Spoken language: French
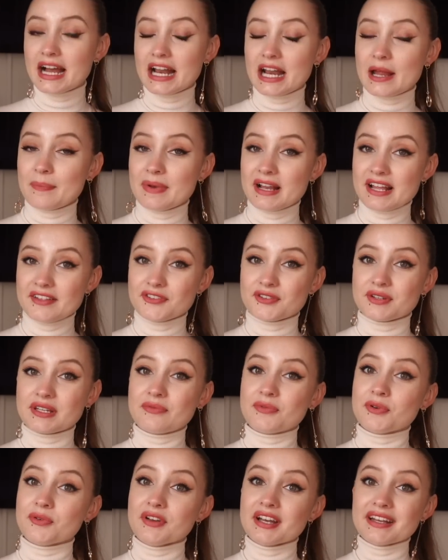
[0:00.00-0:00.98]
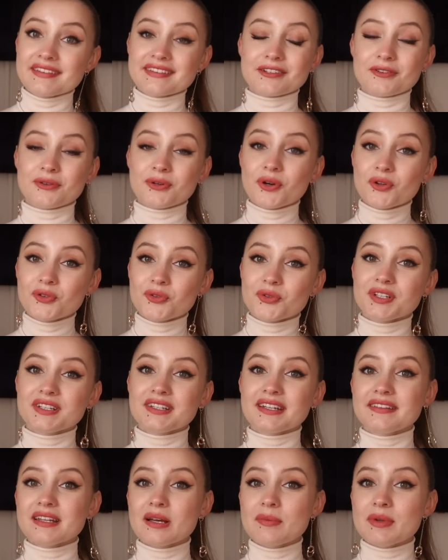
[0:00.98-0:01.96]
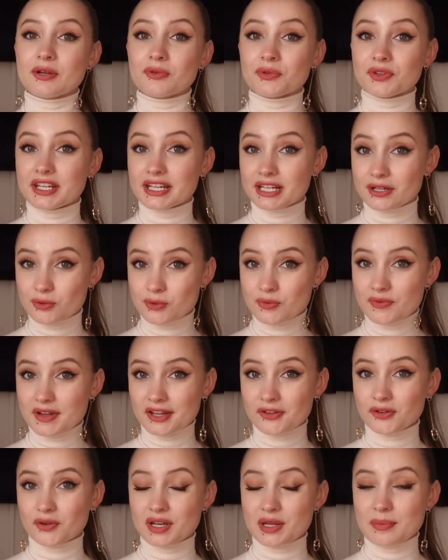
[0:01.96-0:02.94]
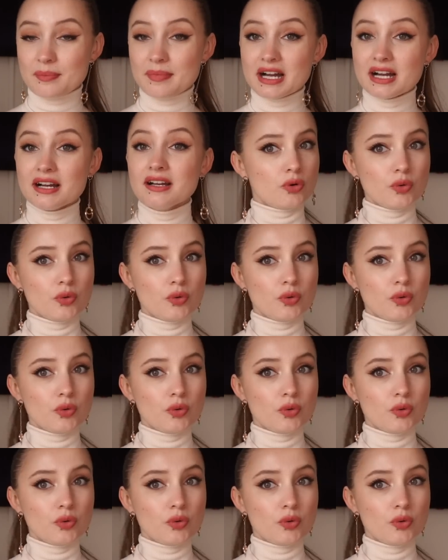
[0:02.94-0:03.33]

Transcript: à la place, ce qu'il faut faire, c'est que quand on est à table et qu'on a les couverts dans les mains,